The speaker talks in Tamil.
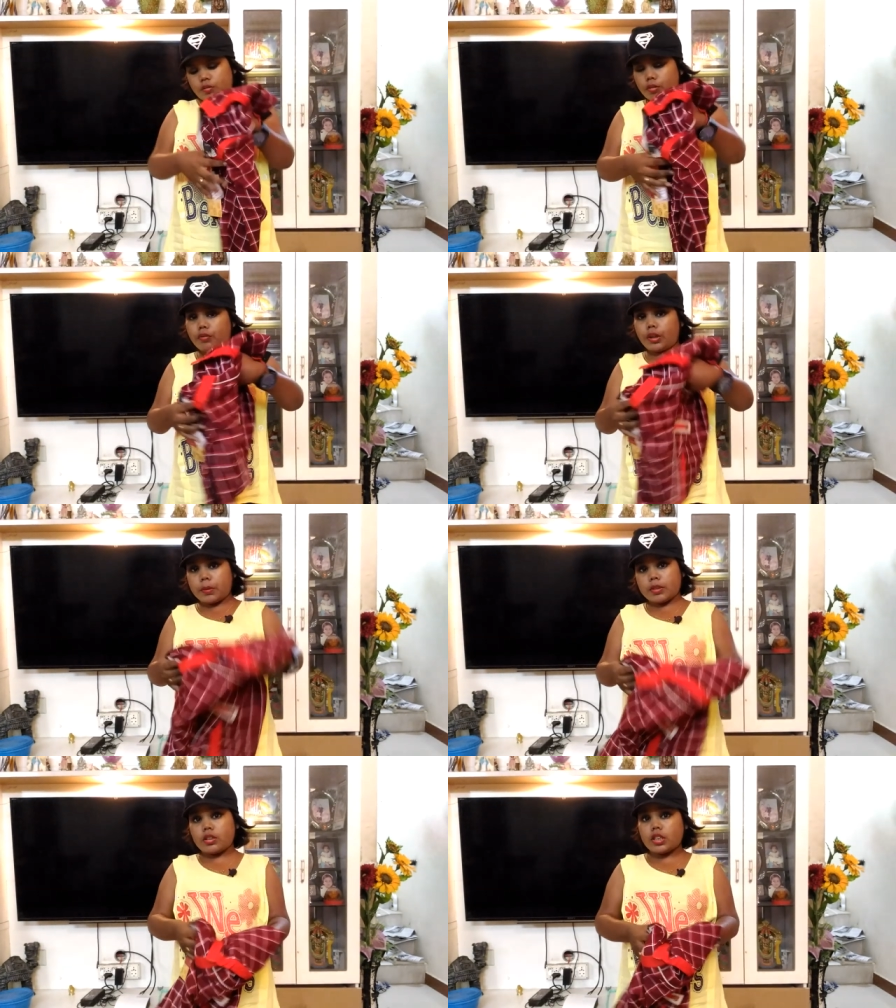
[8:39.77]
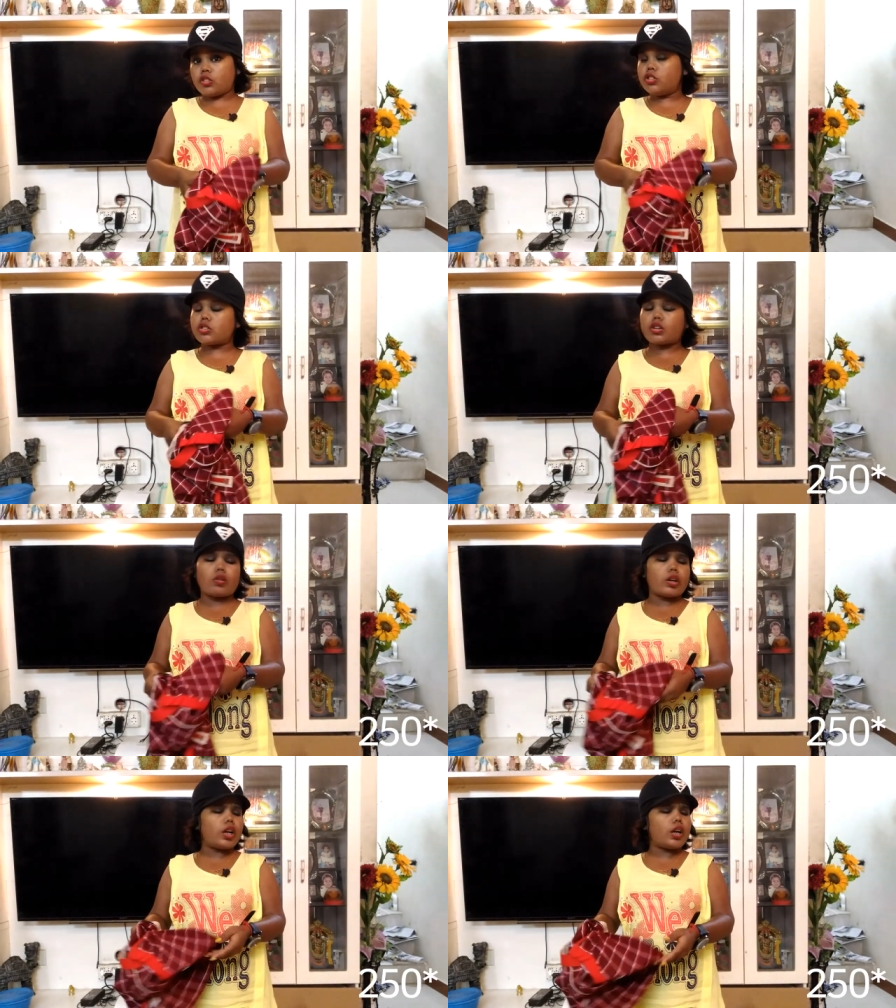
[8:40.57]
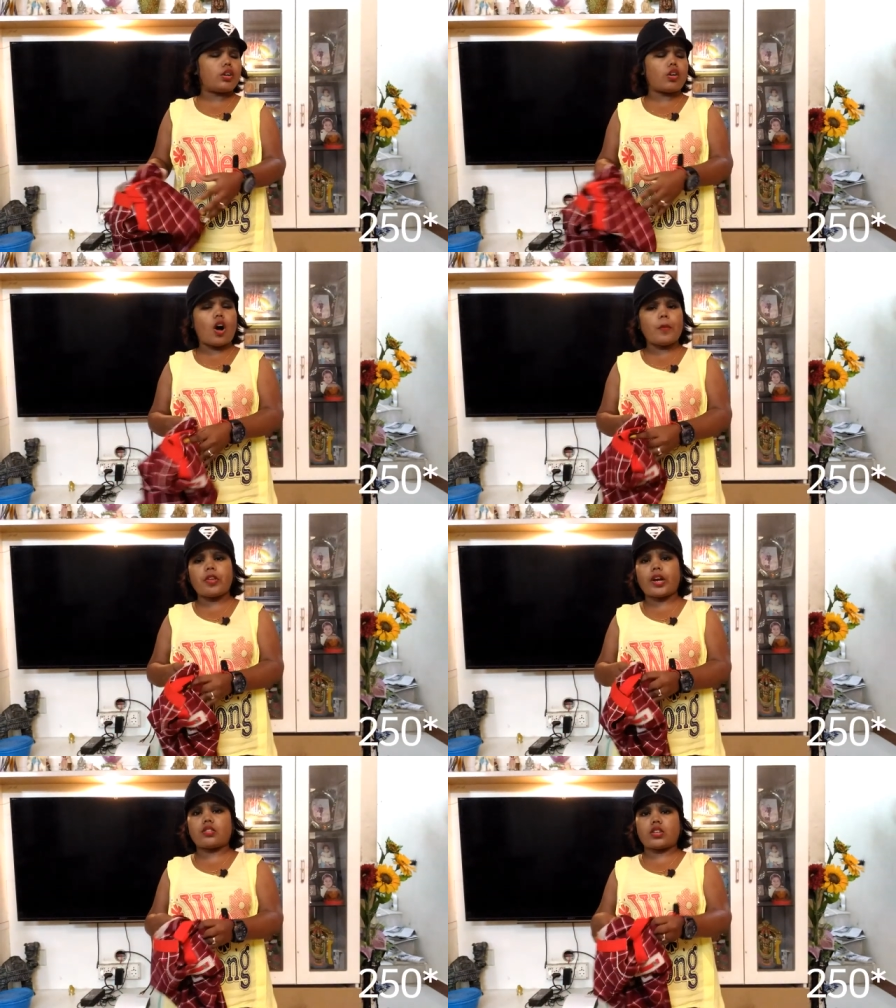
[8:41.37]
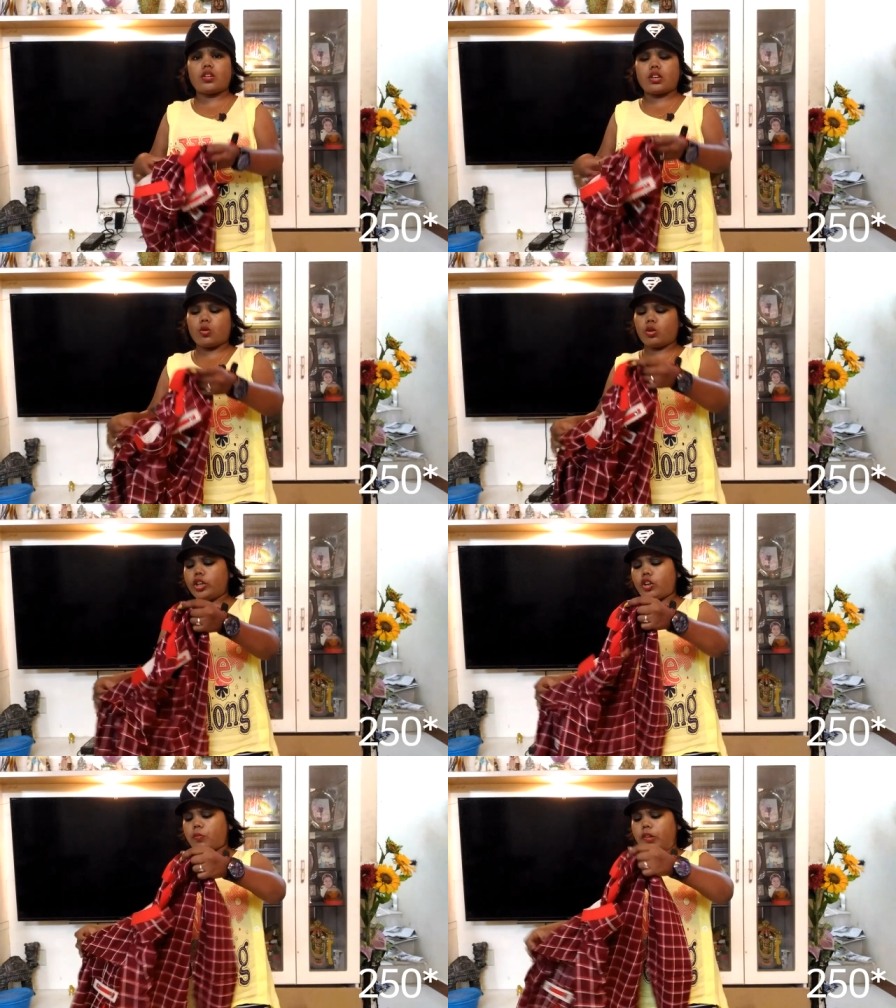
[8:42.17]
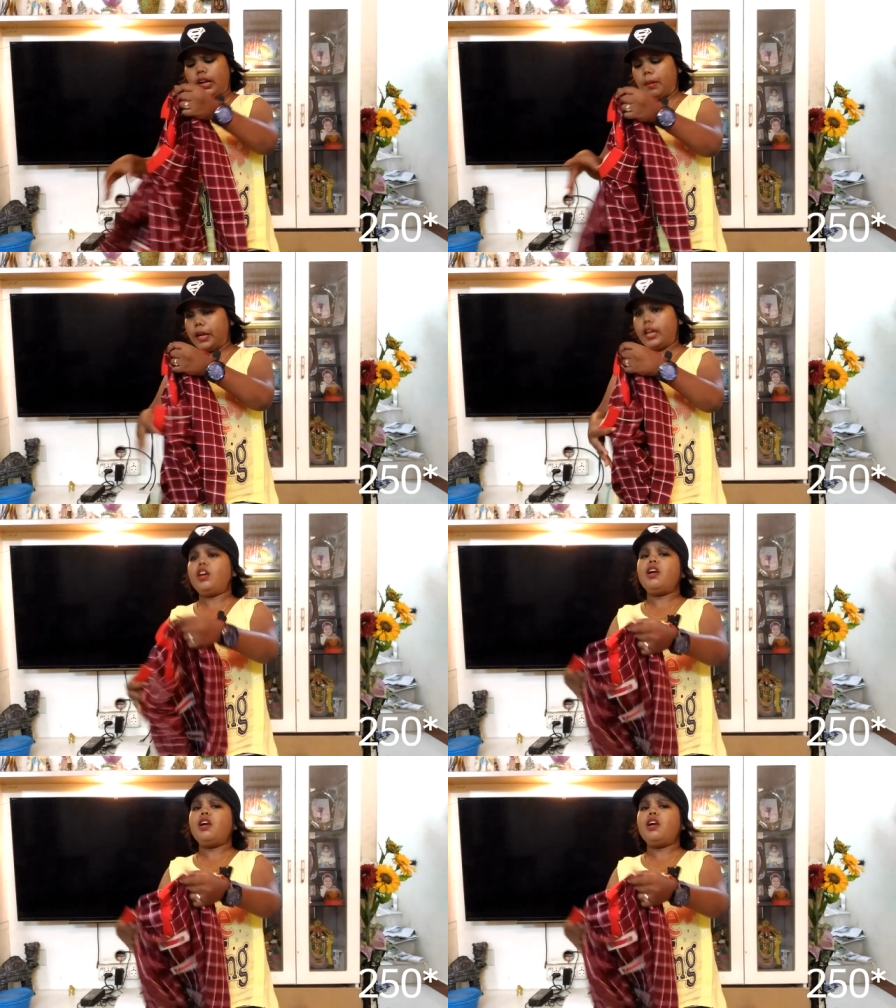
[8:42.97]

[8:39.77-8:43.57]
ஃபிஃப்டி பர்சன்டேஜ் டிஸ்கவுண்ட்லலாம் டாப்ஸ் எக்கச்சக்கம் இருக்குது குத்தி டாப்ஸ் எல்லாமே